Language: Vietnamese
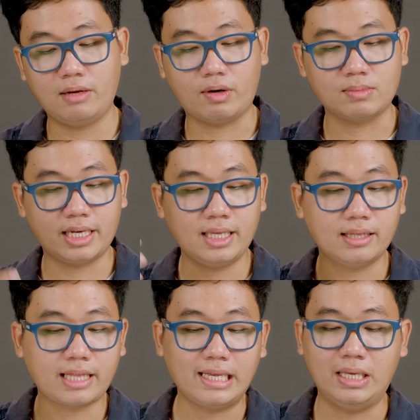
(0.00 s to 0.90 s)
vọng sẽ
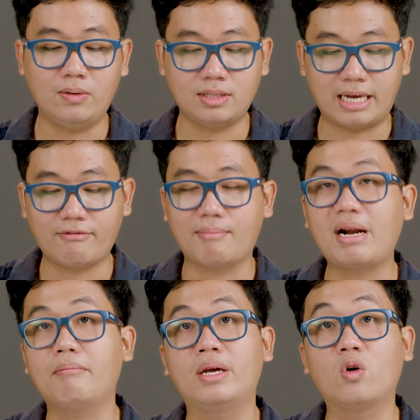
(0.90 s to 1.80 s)
trên tay nhiều sản phẩm
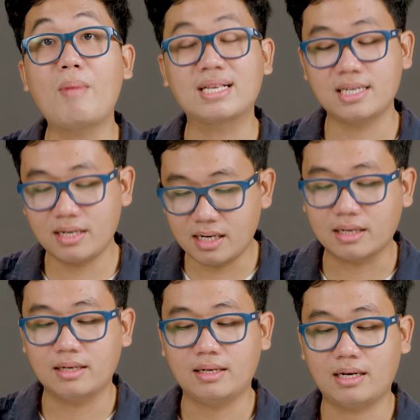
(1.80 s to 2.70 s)
đặc biệt của Baseus
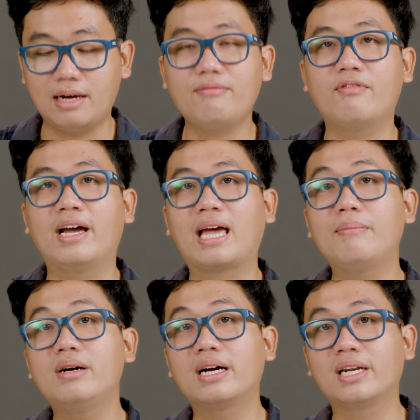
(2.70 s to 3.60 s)
hơn. Đó, và cảm
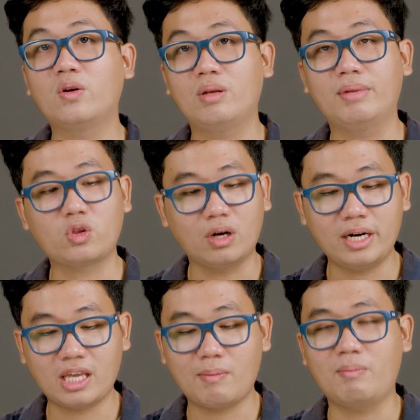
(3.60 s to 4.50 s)
ơn anh Huỳnh Minh Tuấn
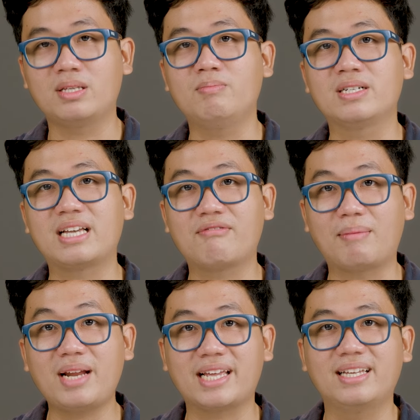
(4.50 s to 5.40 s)
đã cho bọn mình mượn sản
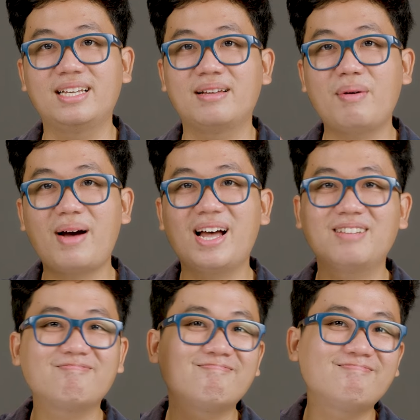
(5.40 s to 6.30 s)
phẩm này. Bye
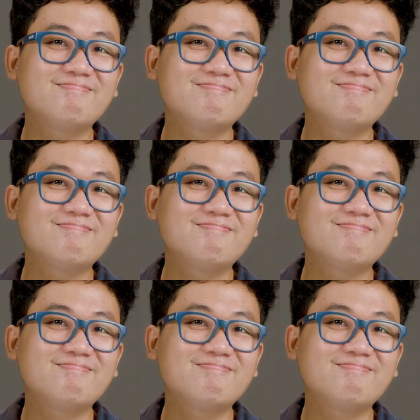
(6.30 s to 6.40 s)
bye.